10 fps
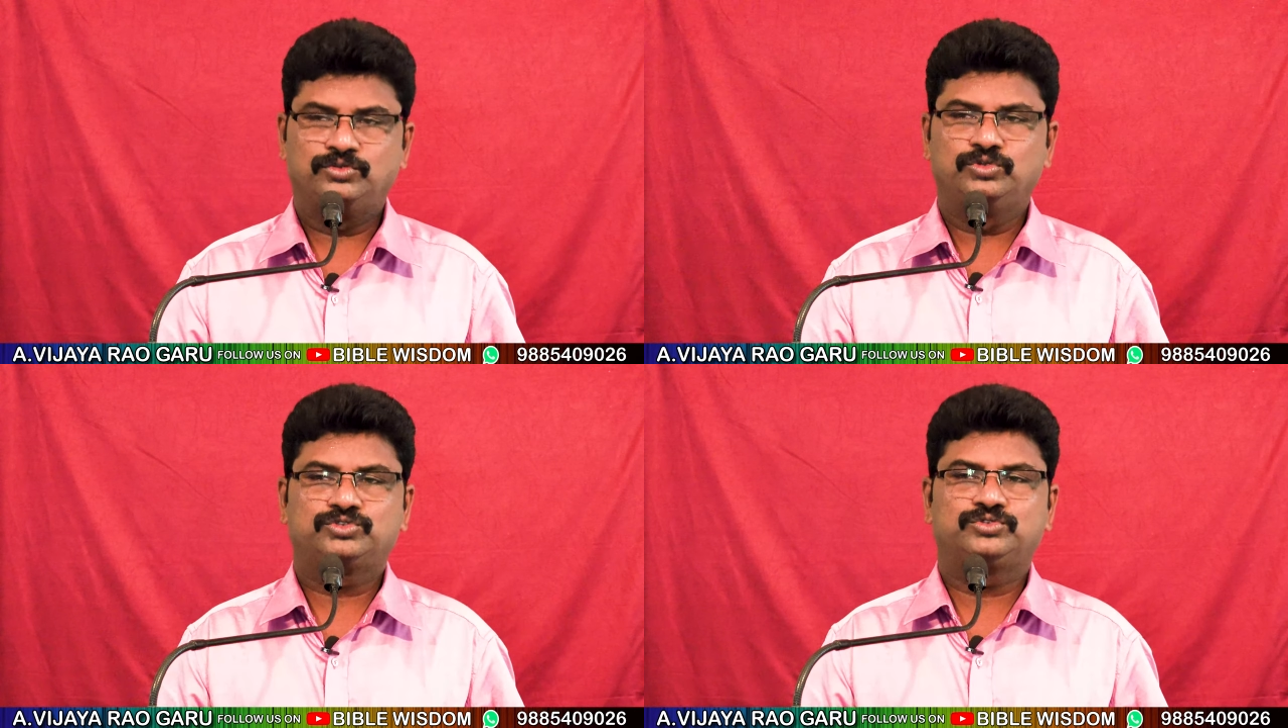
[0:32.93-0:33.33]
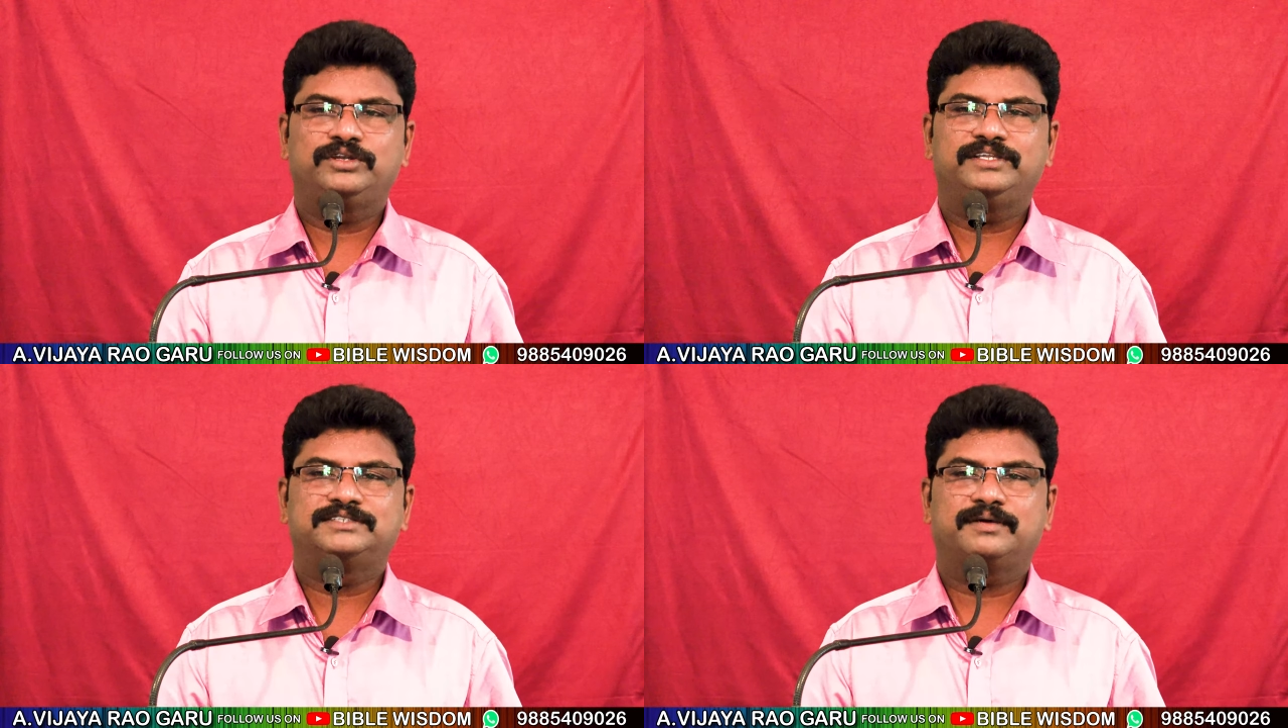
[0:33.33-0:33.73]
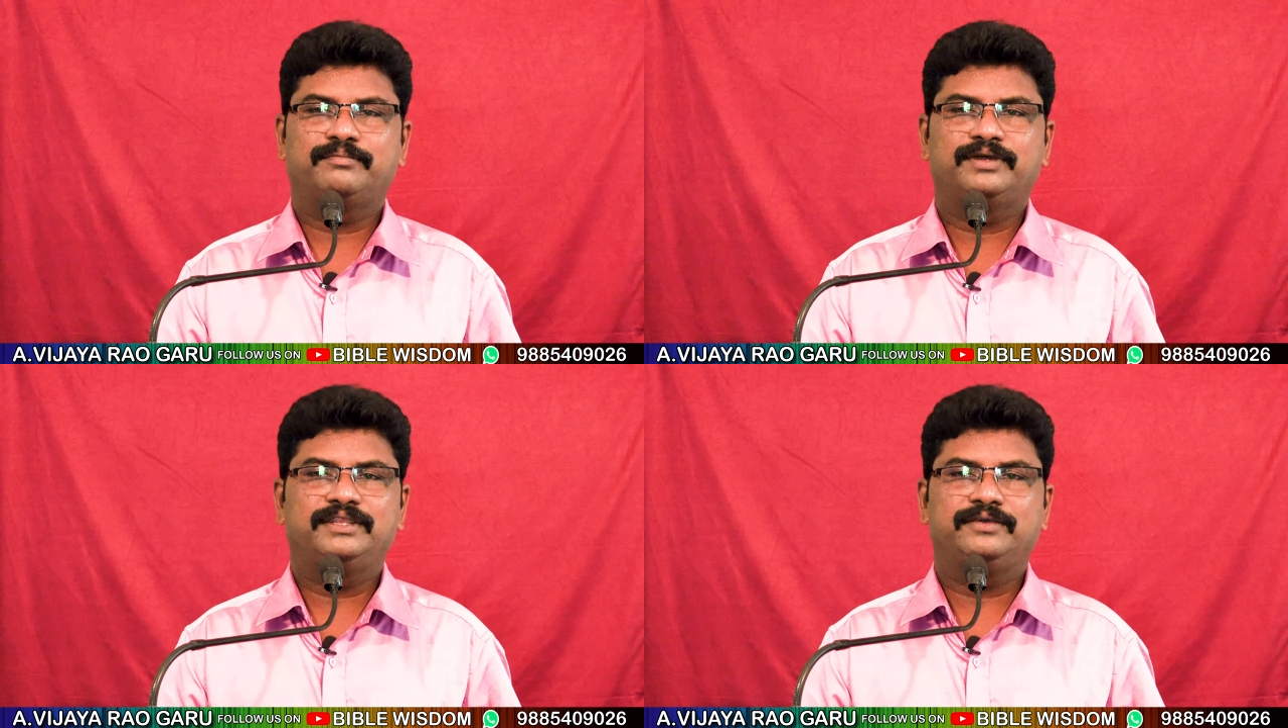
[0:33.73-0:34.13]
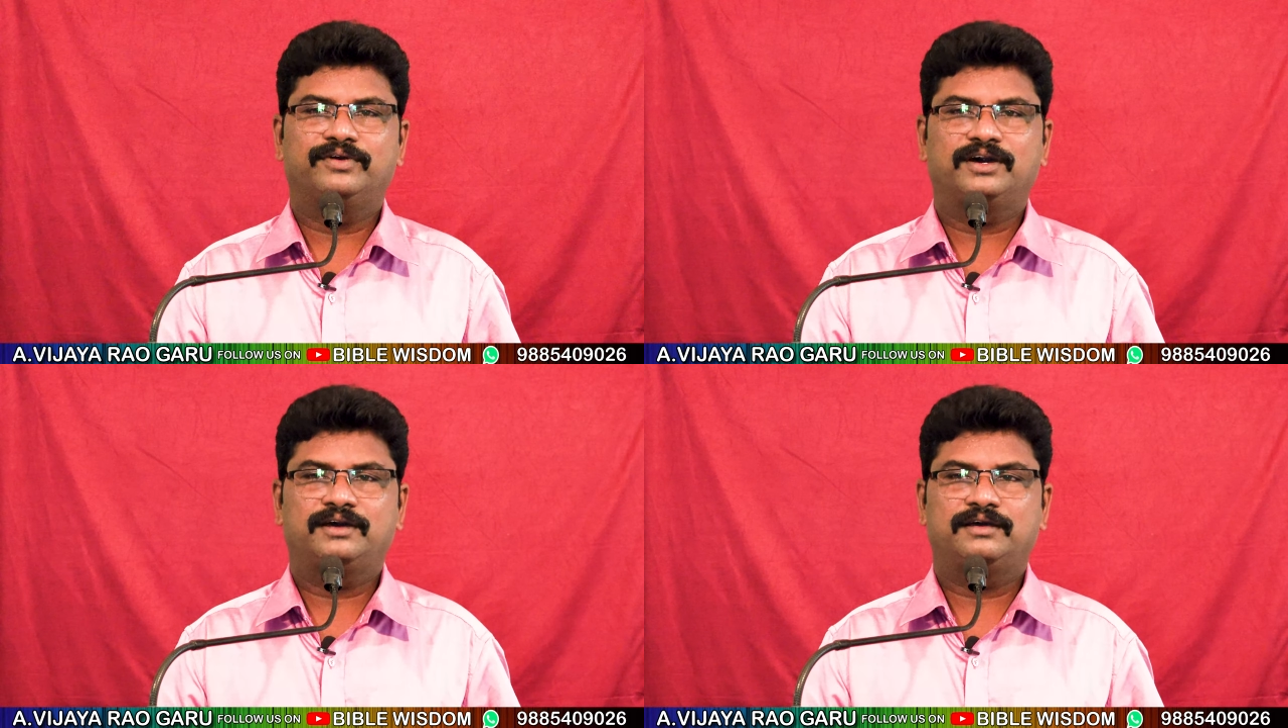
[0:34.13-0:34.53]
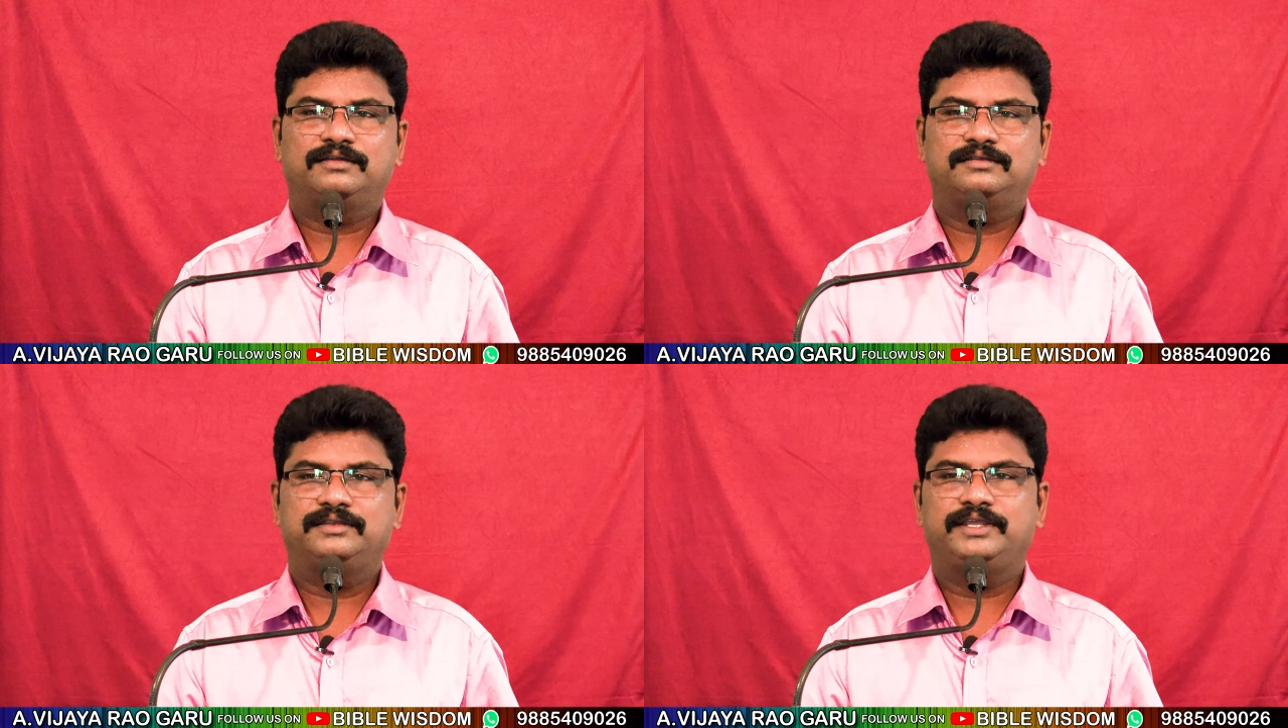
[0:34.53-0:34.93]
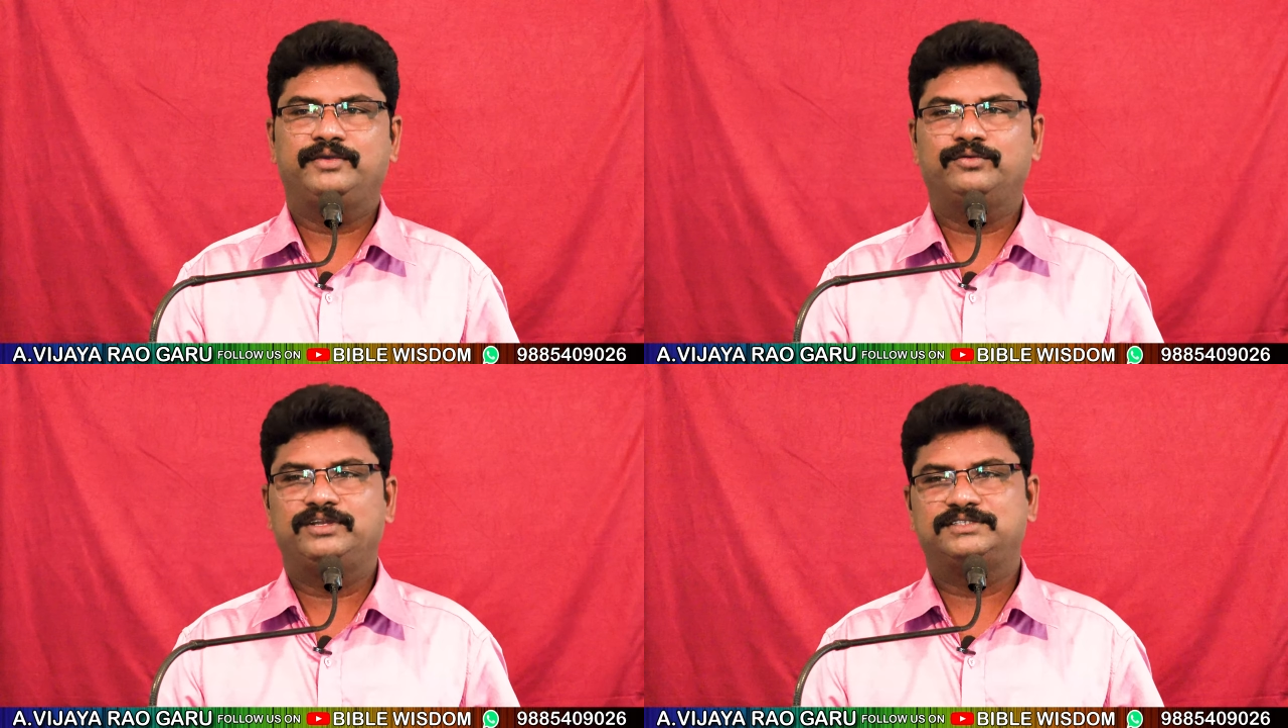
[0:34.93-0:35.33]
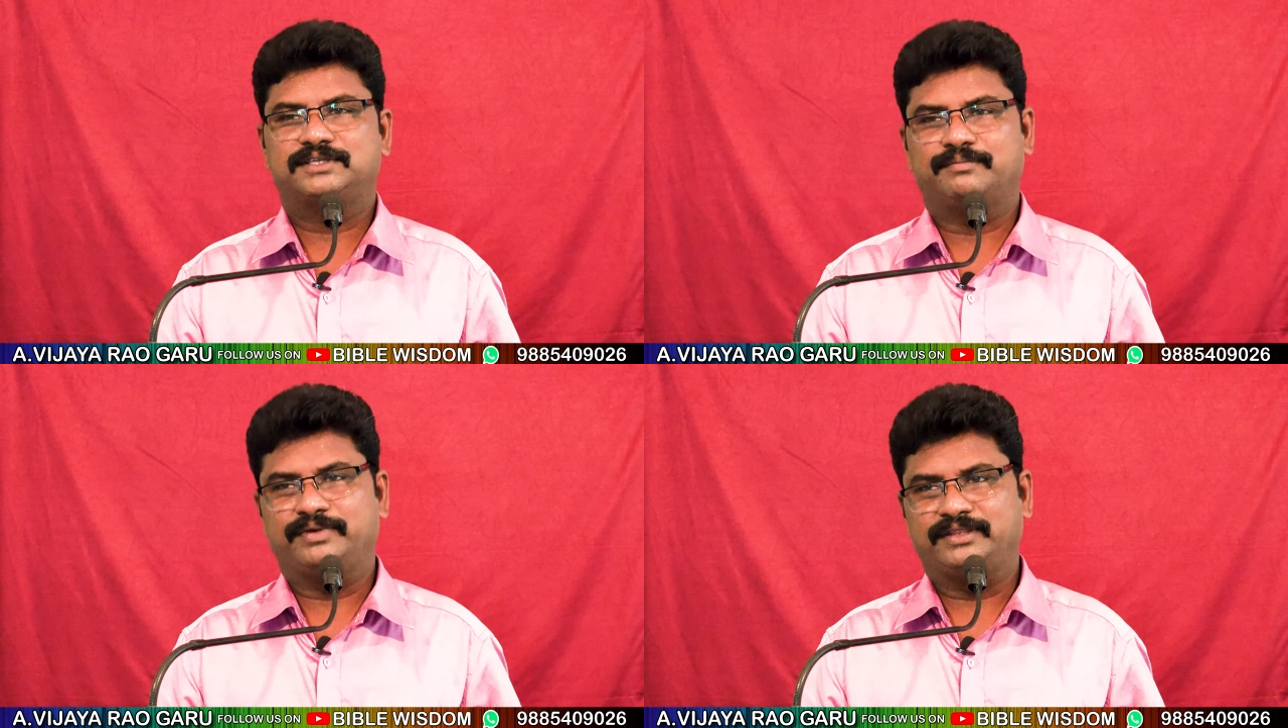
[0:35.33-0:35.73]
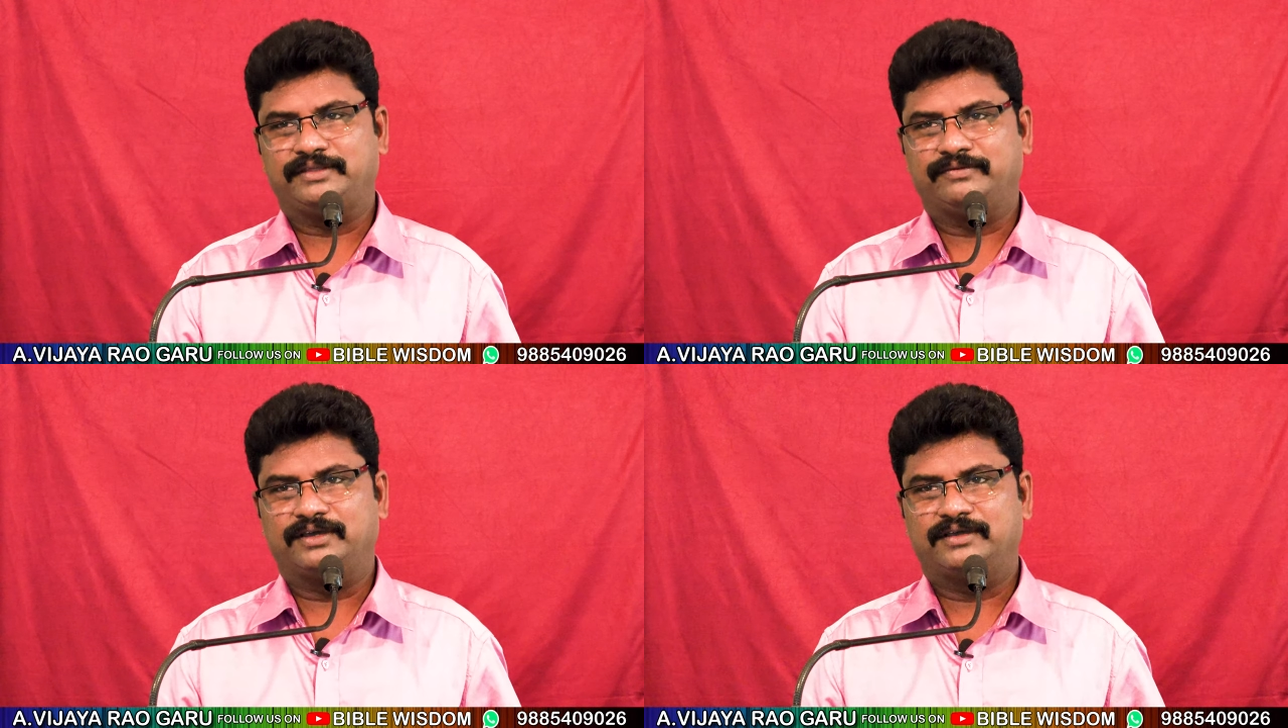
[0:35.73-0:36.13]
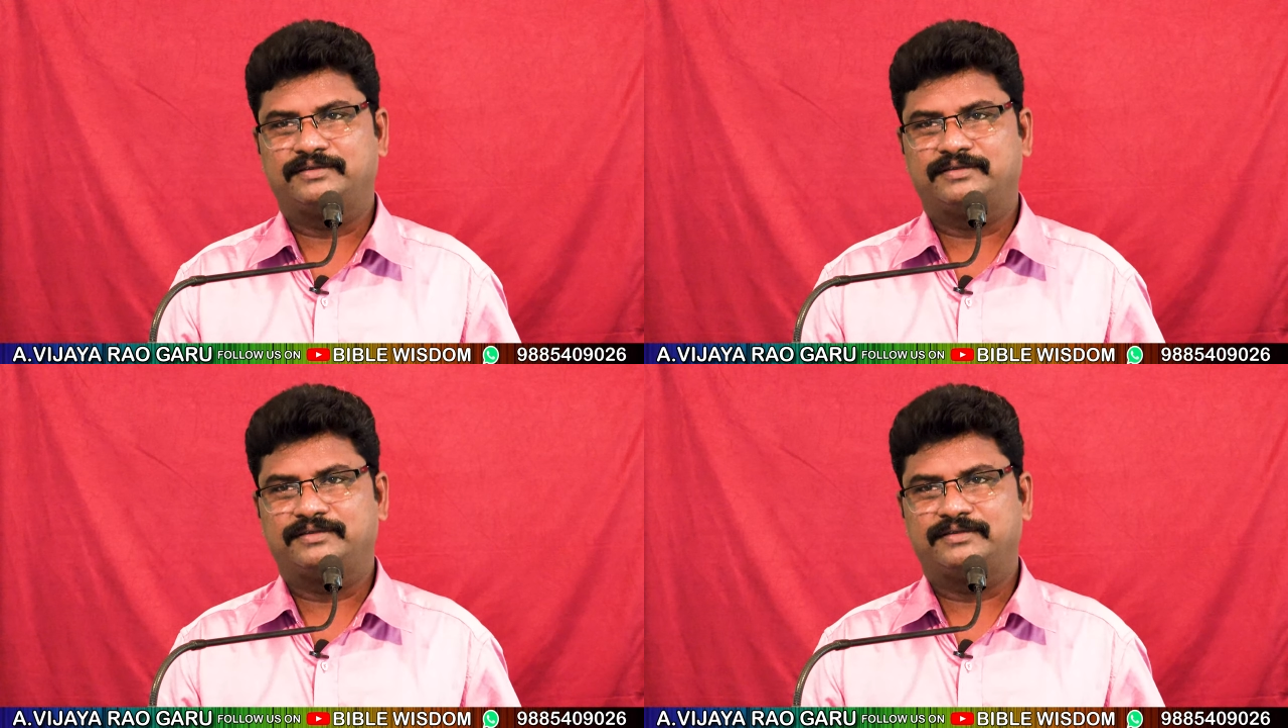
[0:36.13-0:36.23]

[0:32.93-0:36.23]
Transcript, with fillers: దుష్టుని సంబంధివా దేవుని సంబంధివా